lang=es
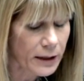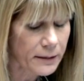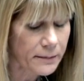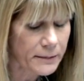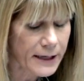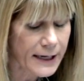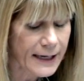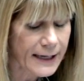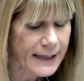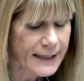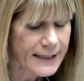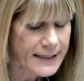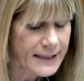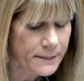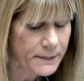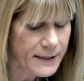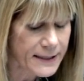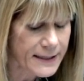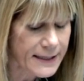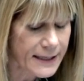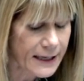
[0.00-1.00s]
de manera que se
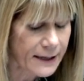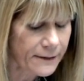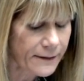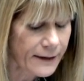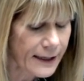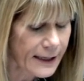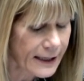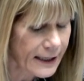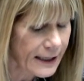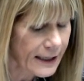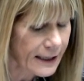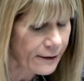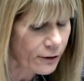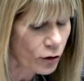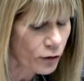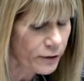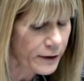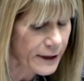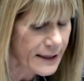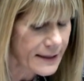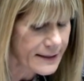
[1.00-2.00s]
preserve el
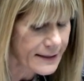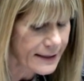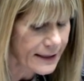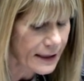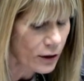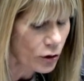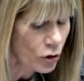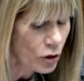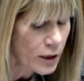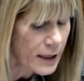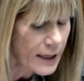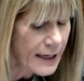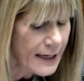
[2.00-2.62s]
equilibrio financiero